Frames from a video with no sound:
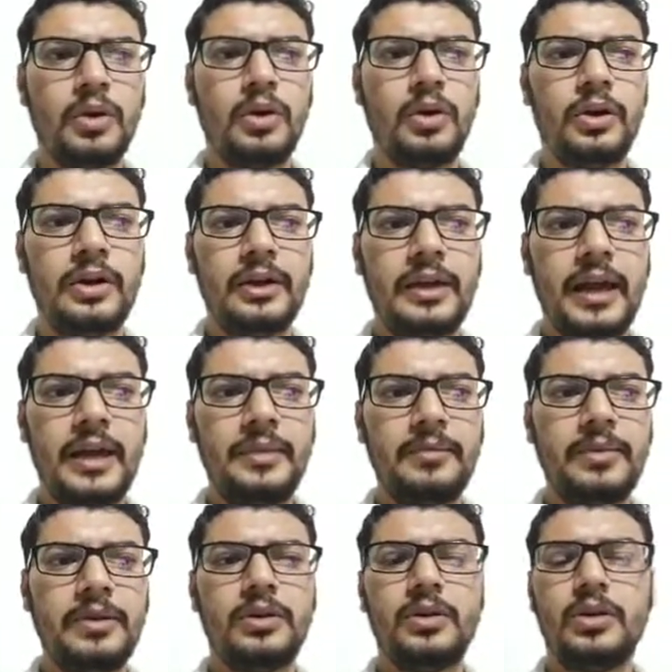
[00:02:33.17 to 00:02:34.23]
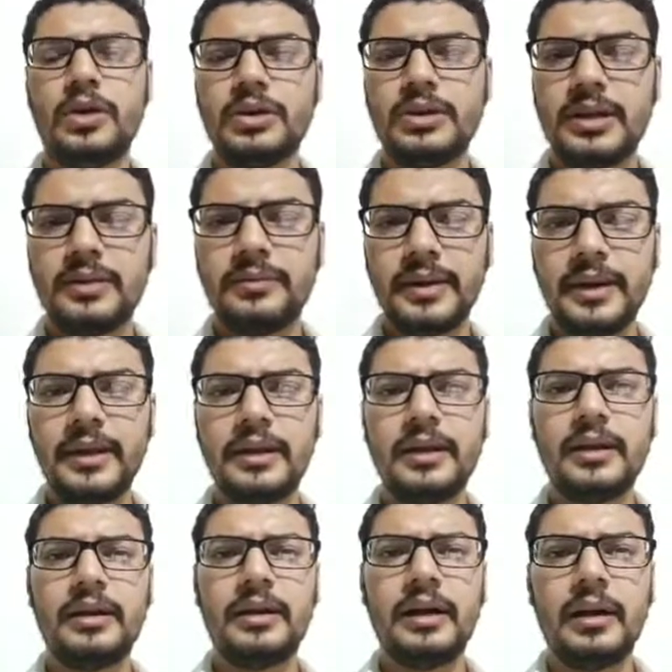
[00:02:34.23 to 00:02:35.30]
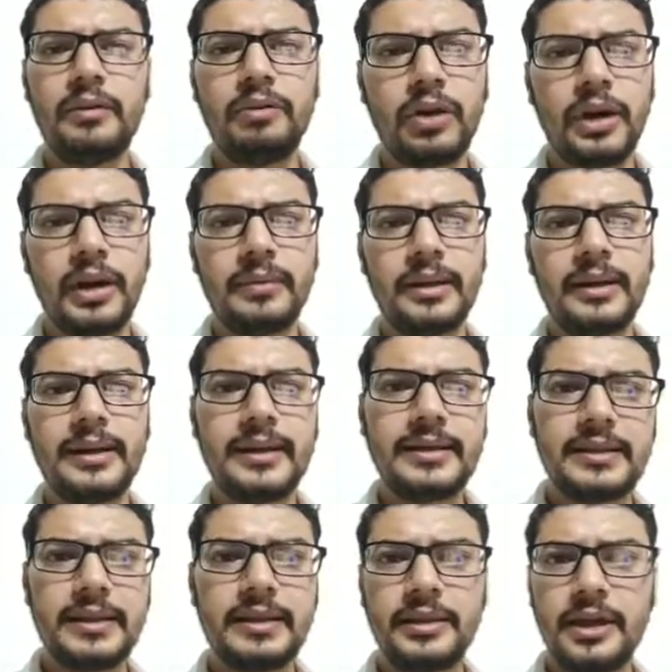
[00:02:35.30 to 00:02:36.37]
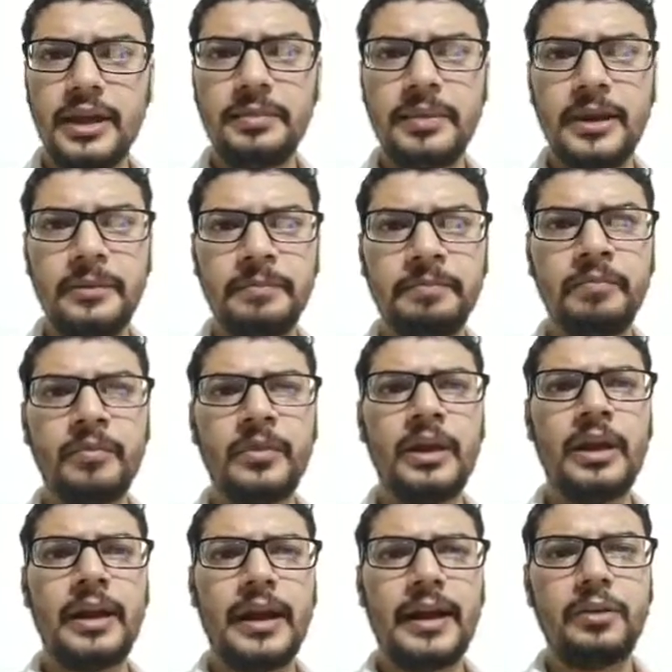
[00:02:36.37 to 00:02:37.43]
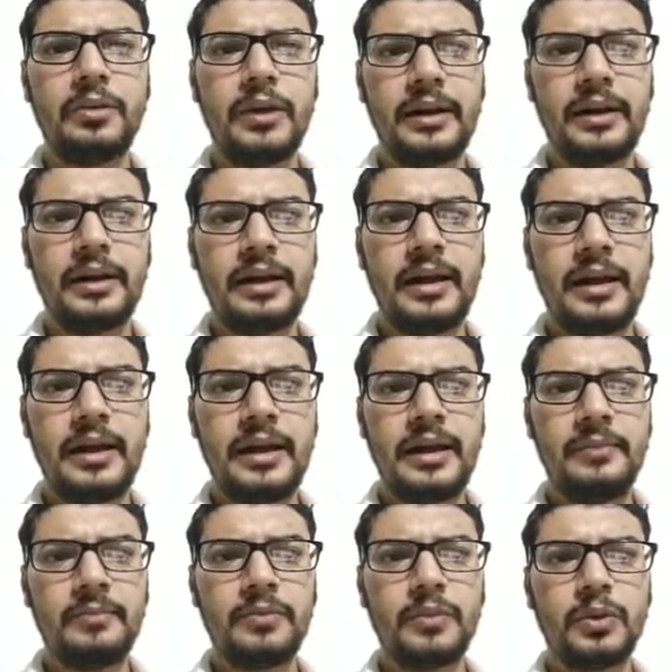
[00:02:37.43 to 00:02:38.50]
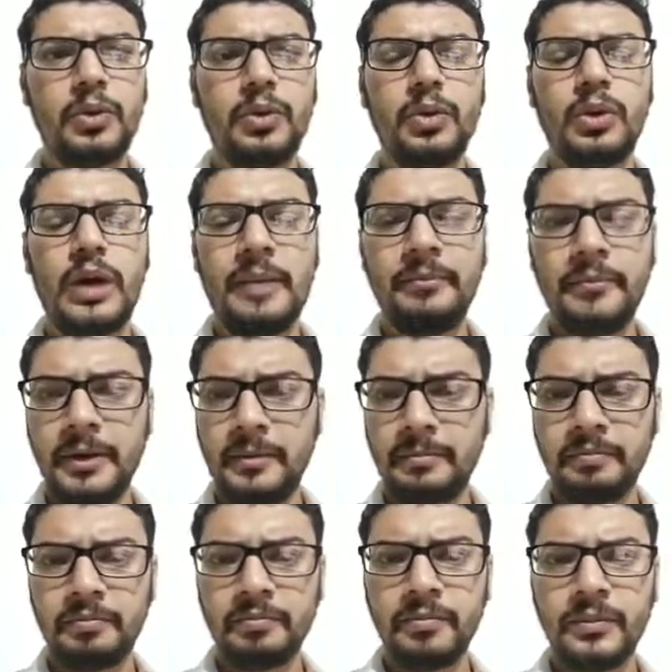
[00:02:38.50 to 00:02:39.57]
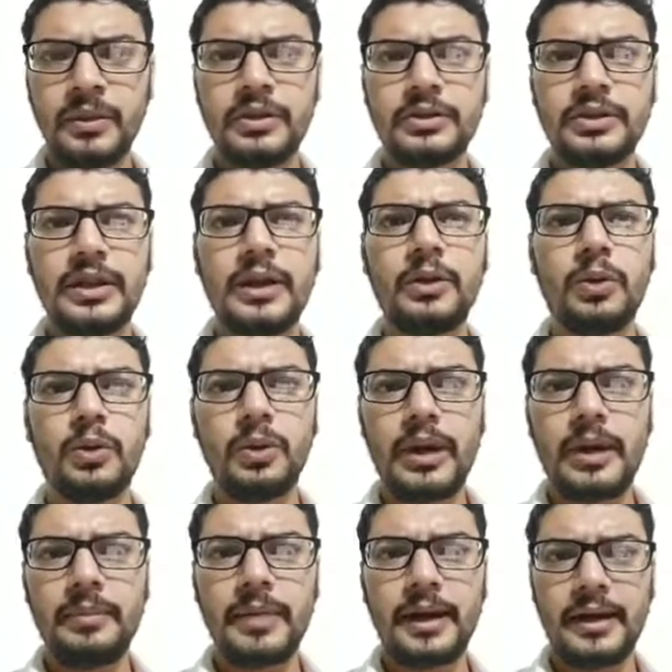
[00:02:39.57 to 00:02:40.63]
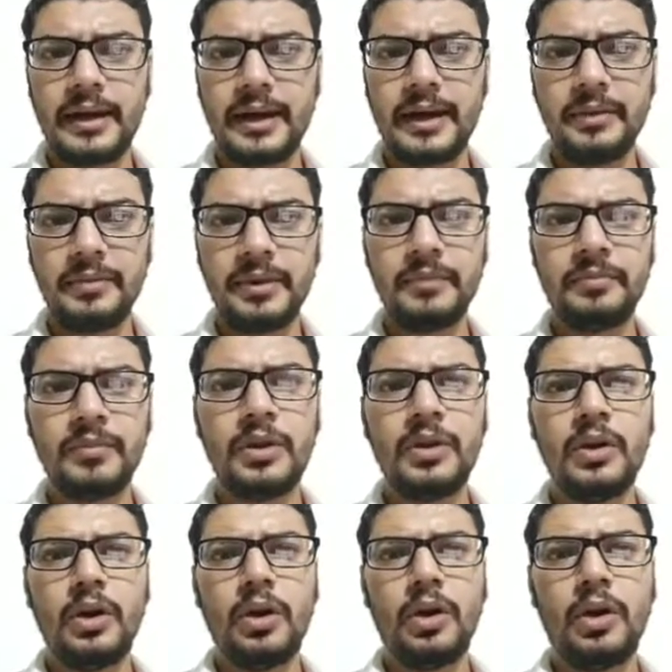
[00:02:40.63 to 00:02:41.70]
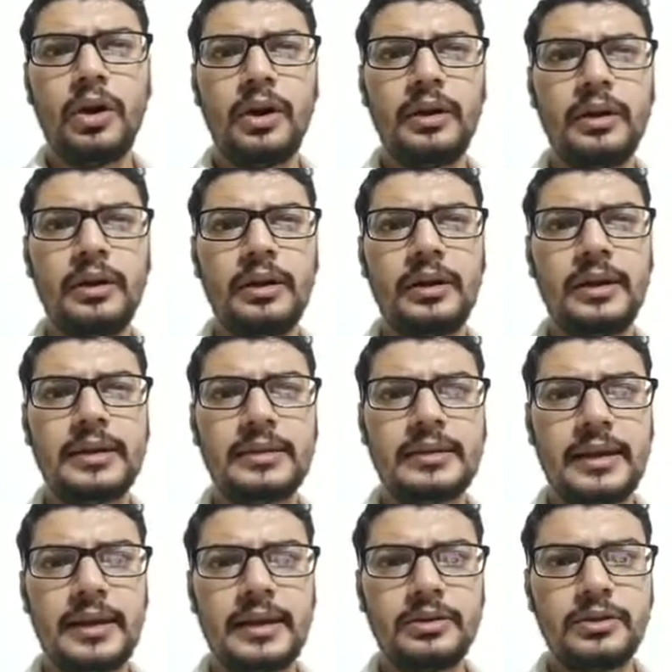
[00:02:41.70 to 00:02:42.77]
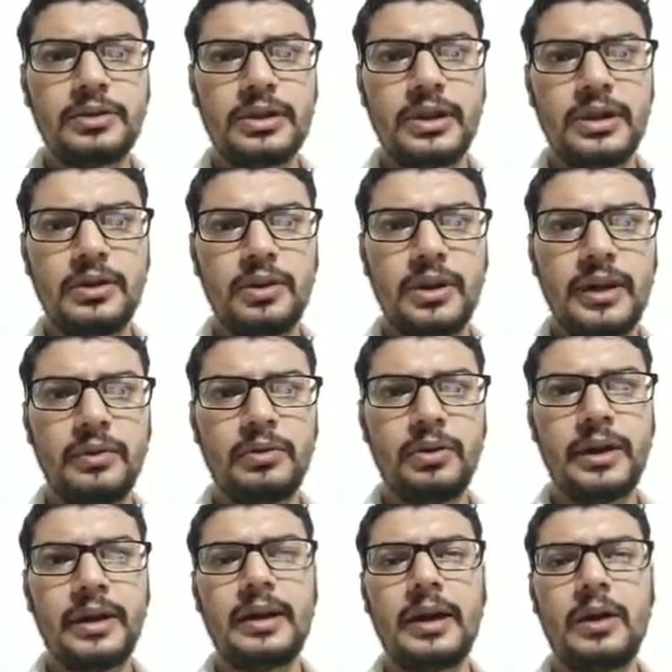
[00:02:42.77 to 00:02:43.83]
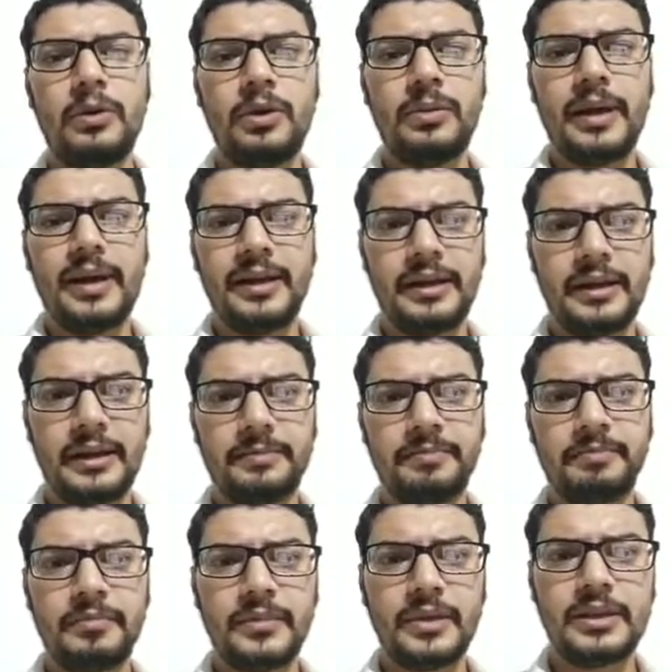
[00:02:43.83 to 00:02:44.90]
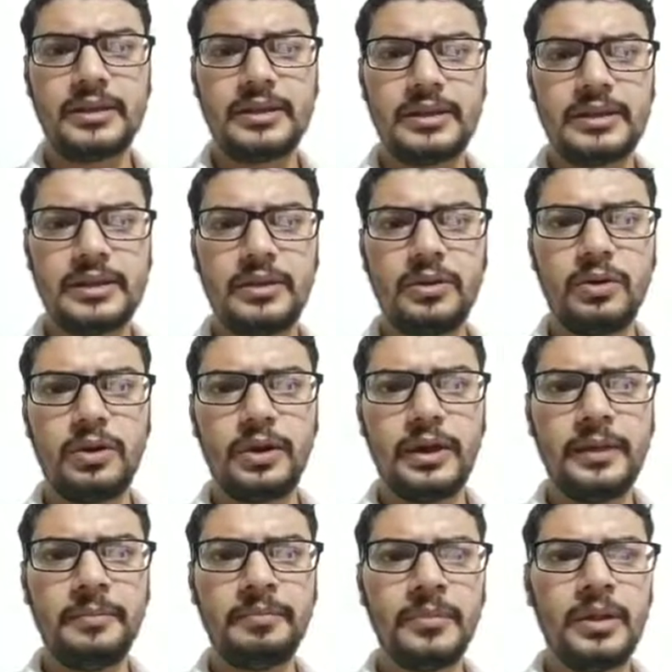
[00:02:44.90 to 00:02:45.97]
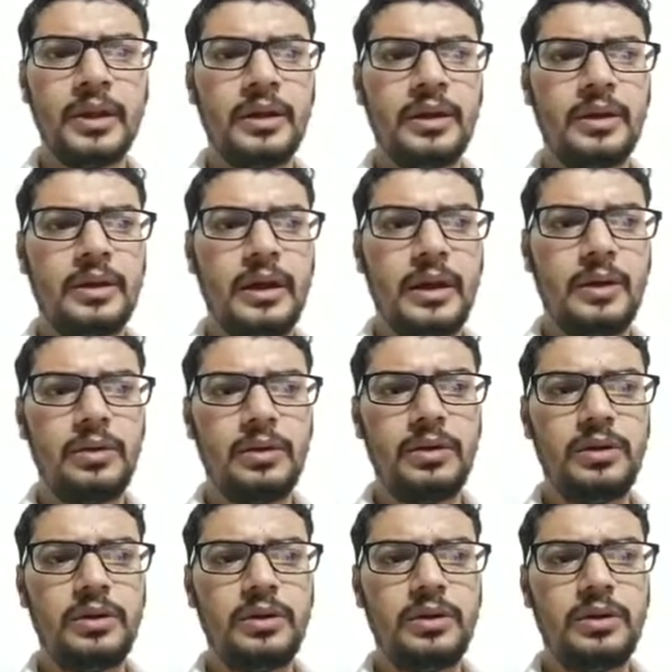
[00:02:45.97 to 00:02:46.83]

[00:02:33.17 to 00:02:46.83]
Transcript: ऑन टाइम हॉजल फ्री अफोर्डेबल ये इसकी थीम है हेडक्वार्टर कहाँ है गुरुग्राम में ठीक है गुरुग्राम हरियाणा में और इसके जो सीईओ e हैं वो है राहुल भाटिया इसके सीईओ e कौन है राहुल